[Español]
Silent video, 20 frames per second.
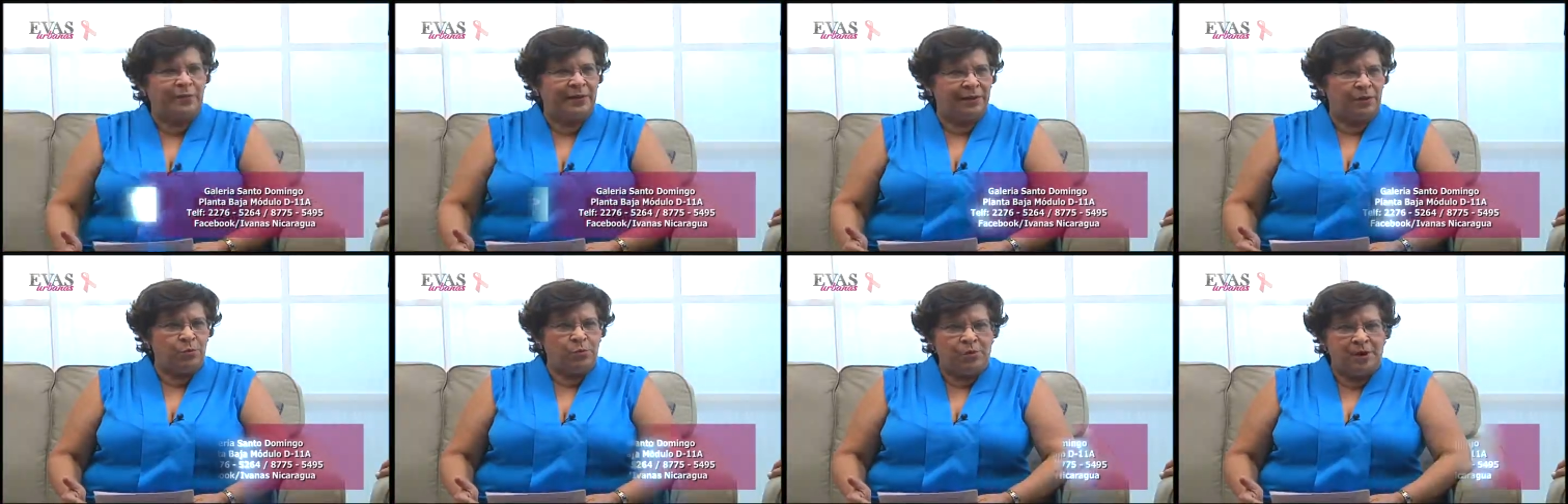
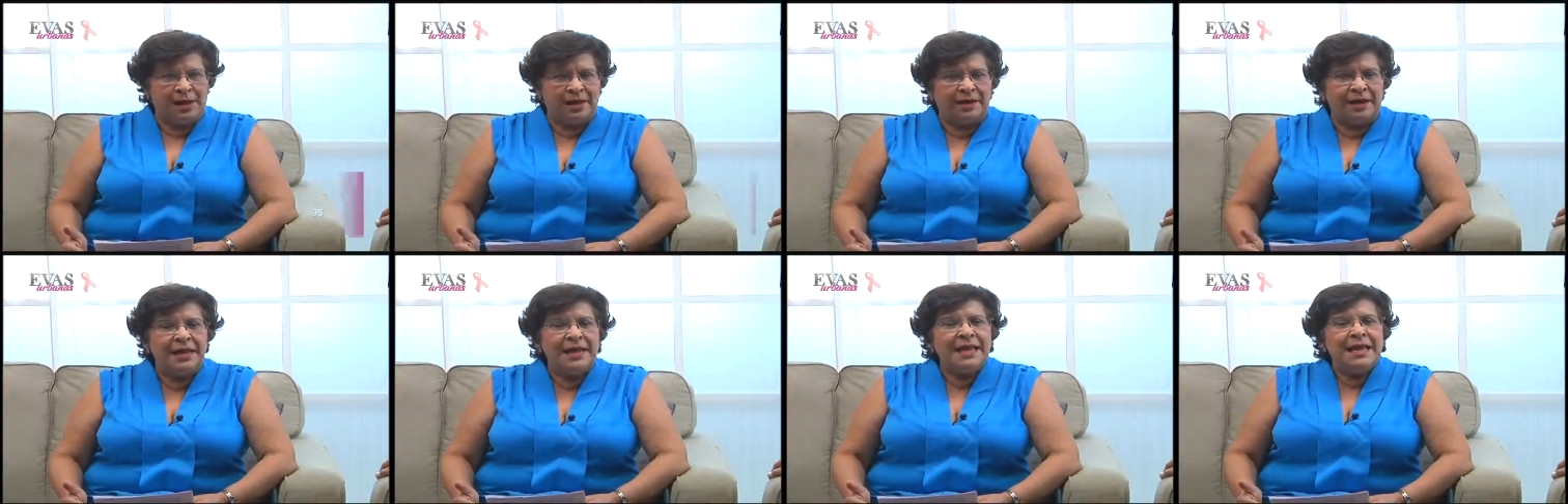para
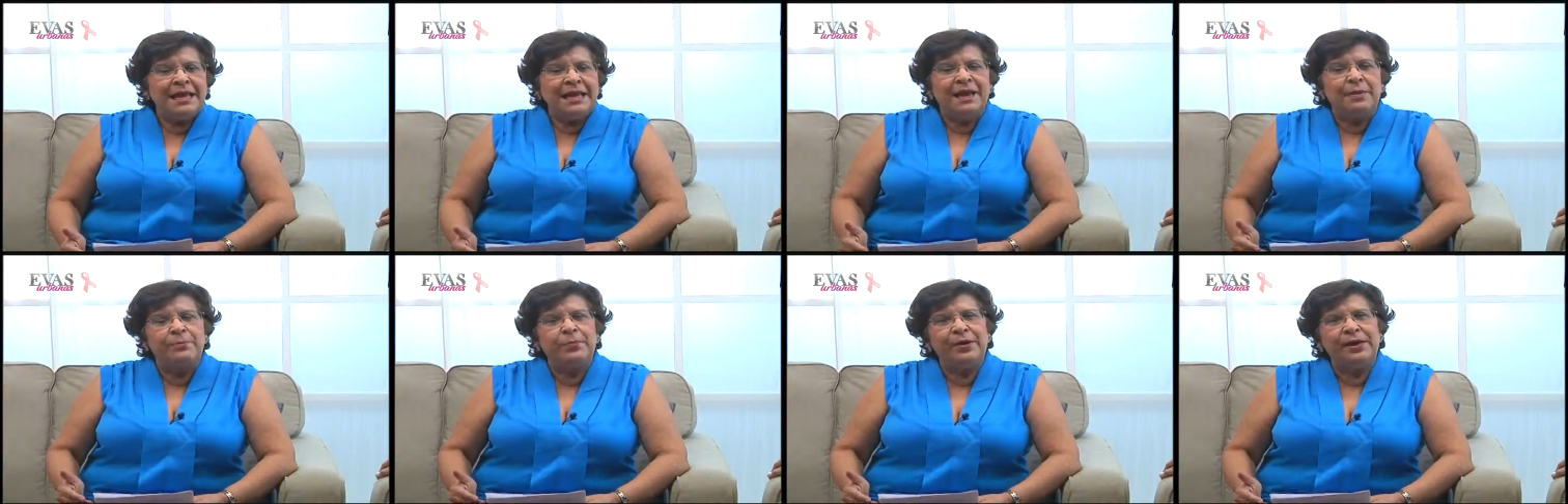jugar,
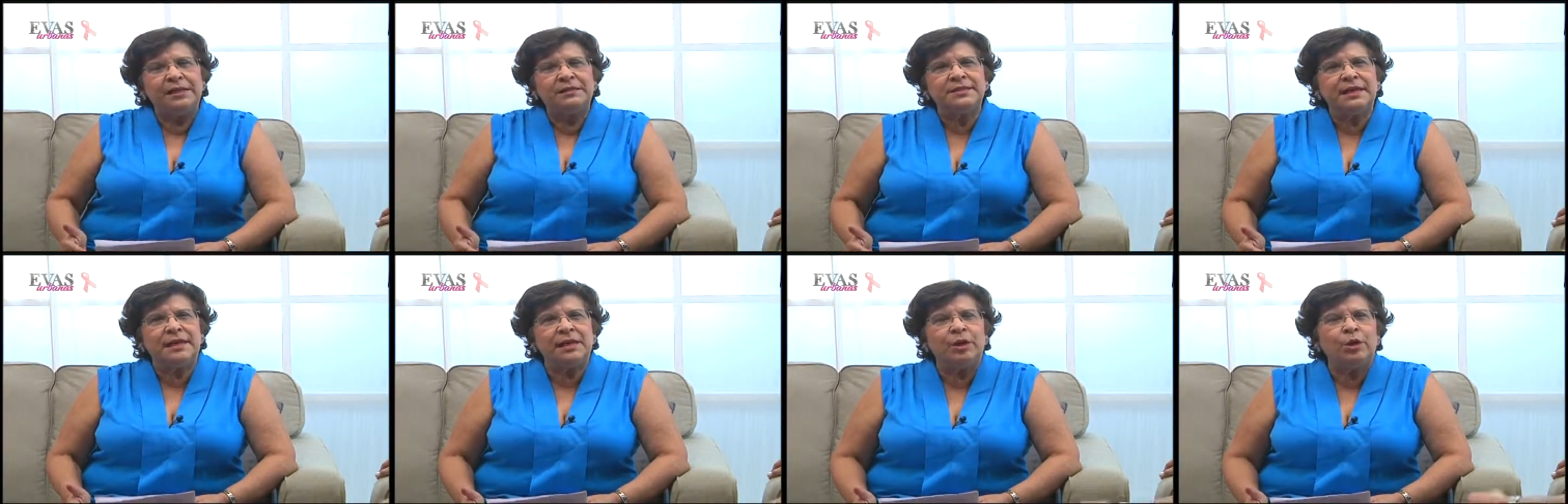que pueda
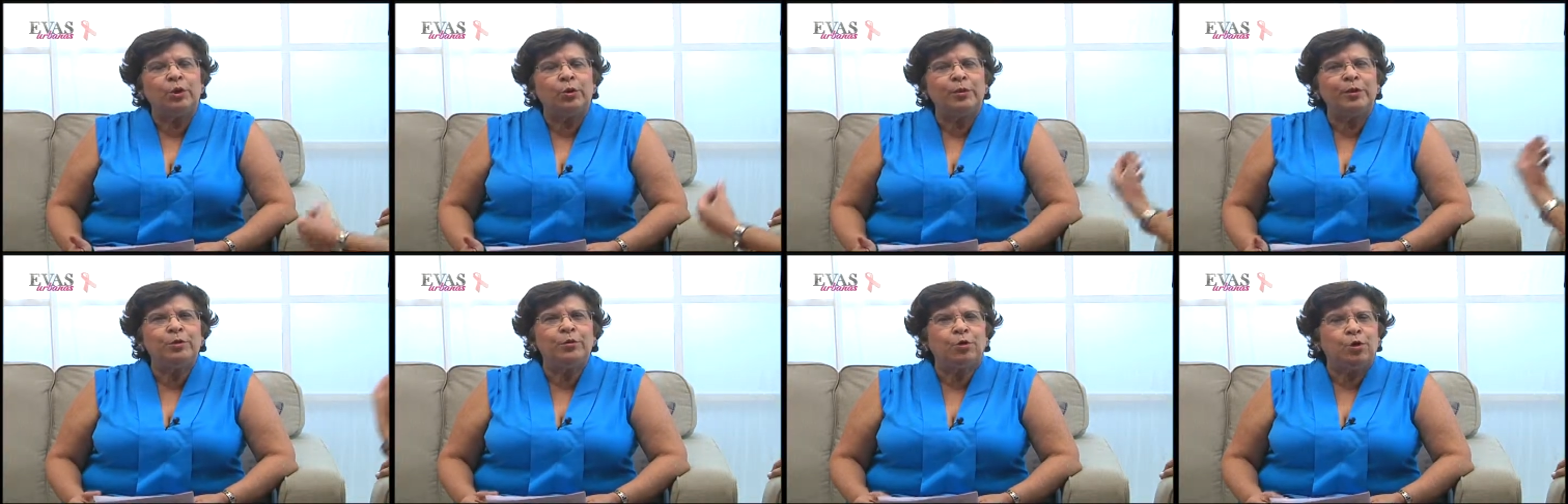ser
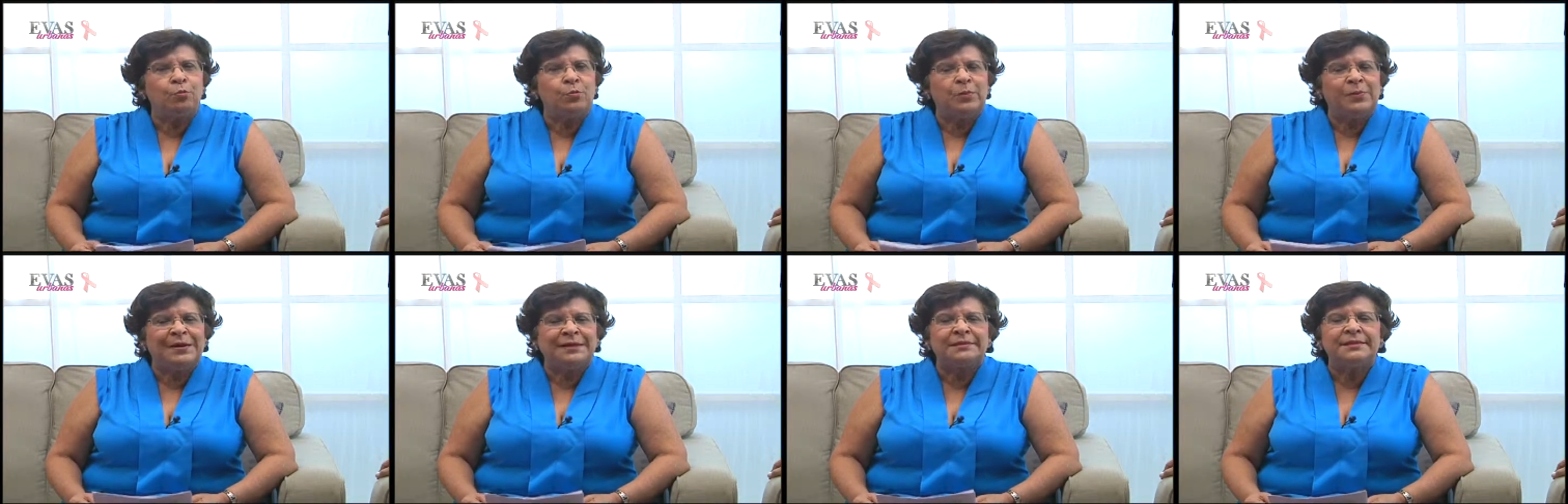incluido
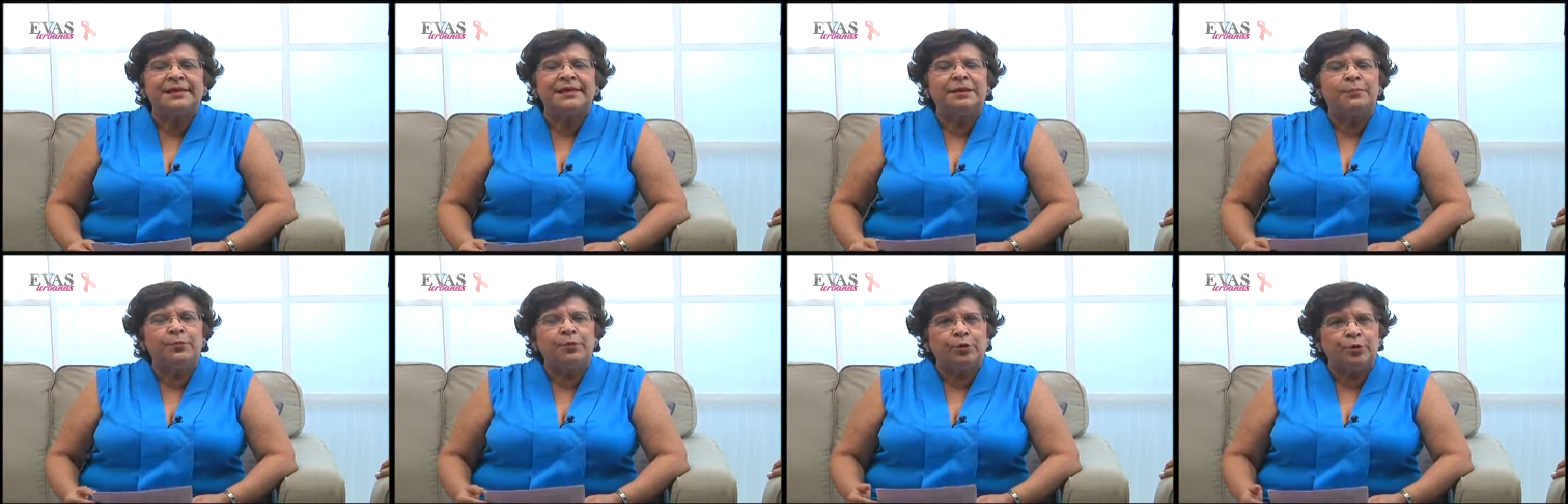como parte
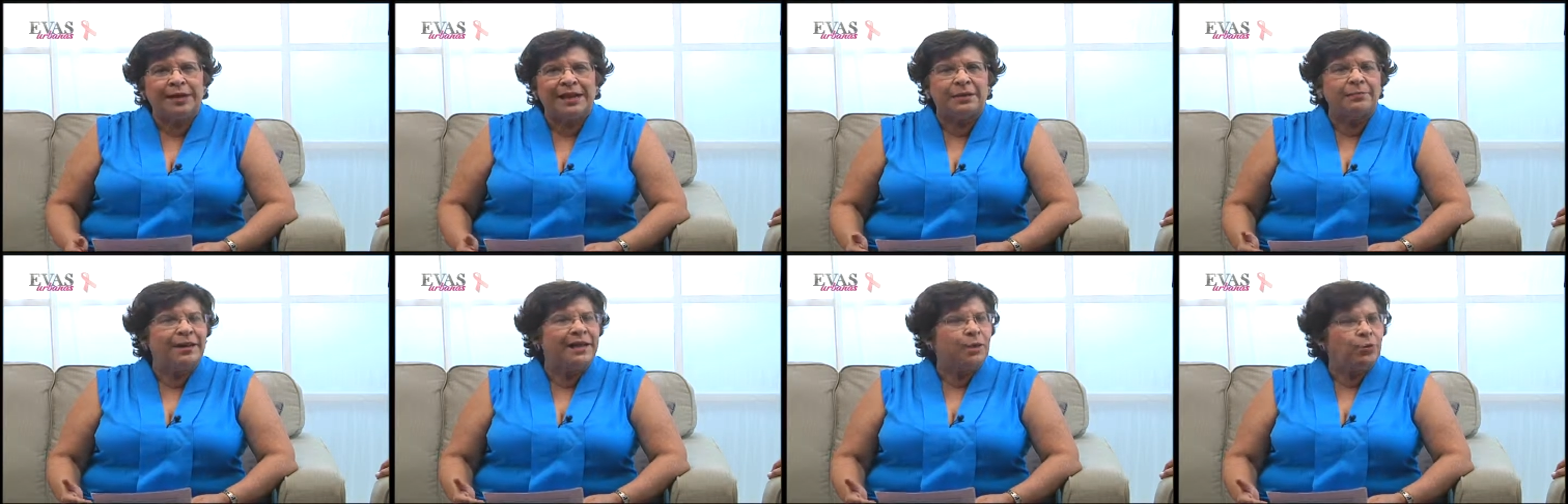del
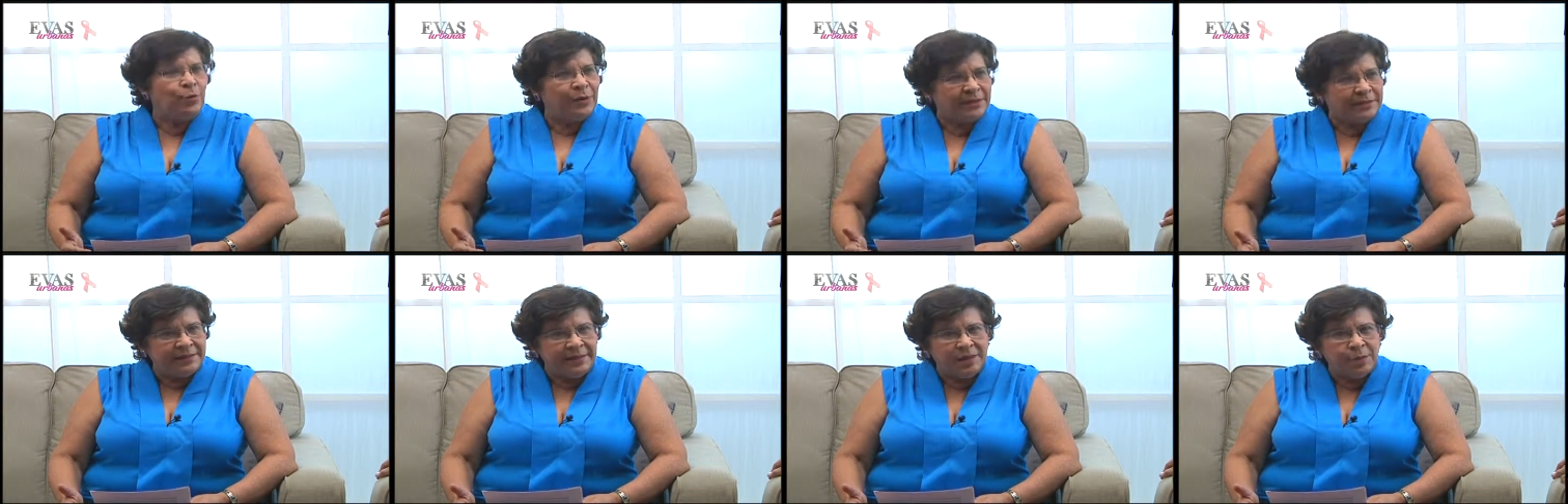programa
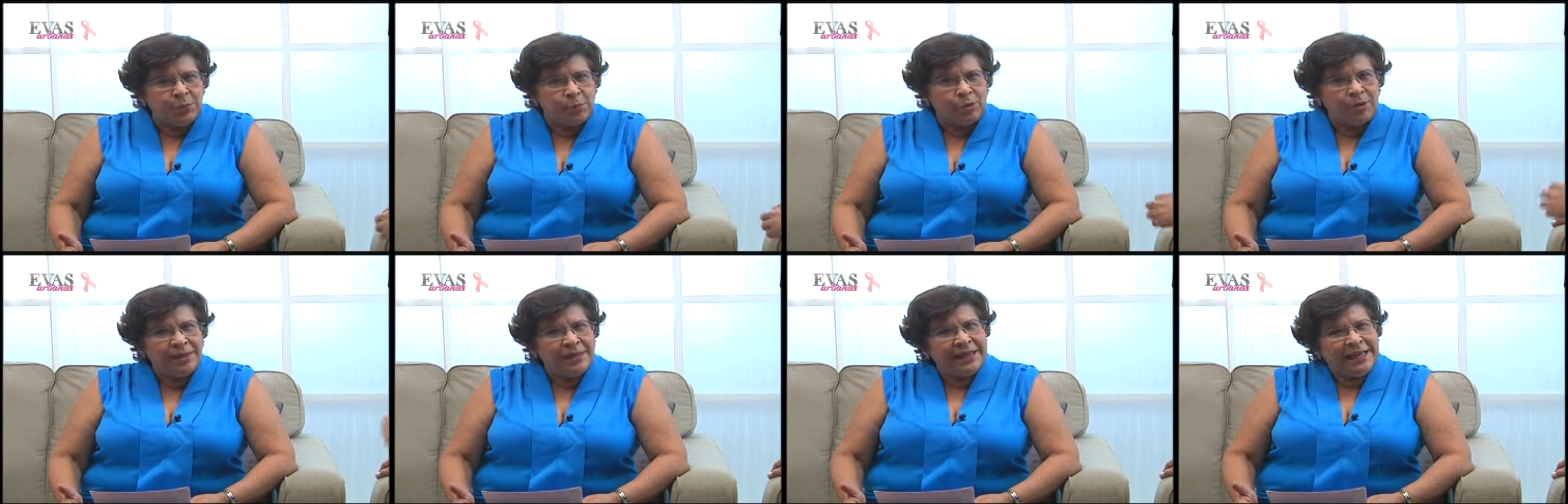
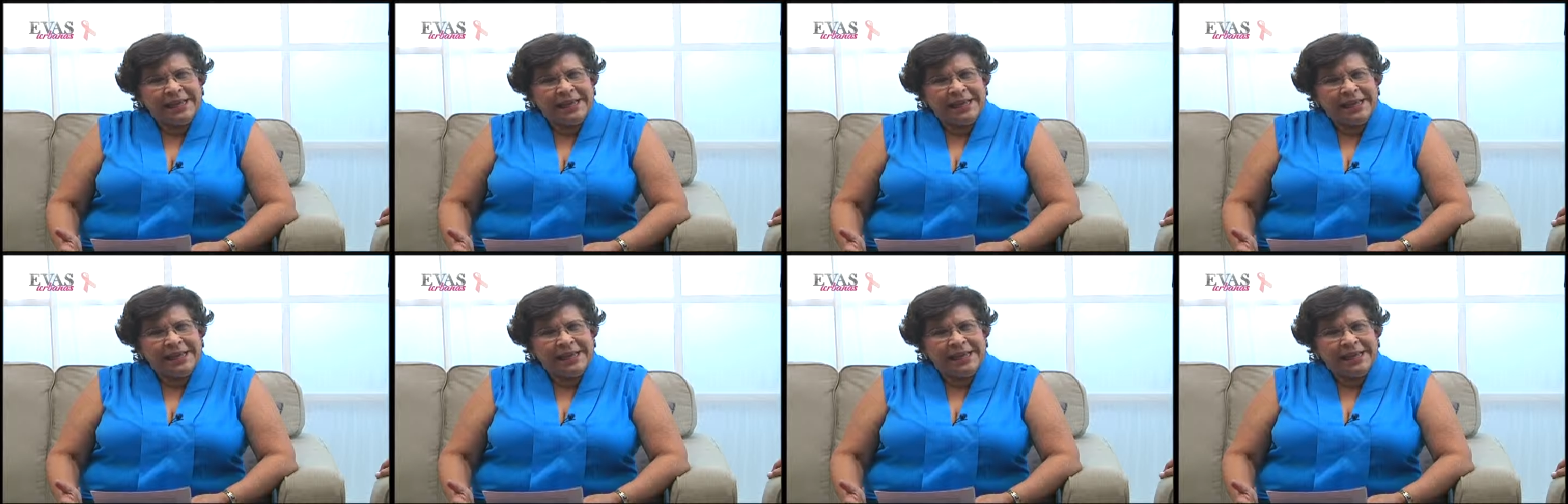educativo,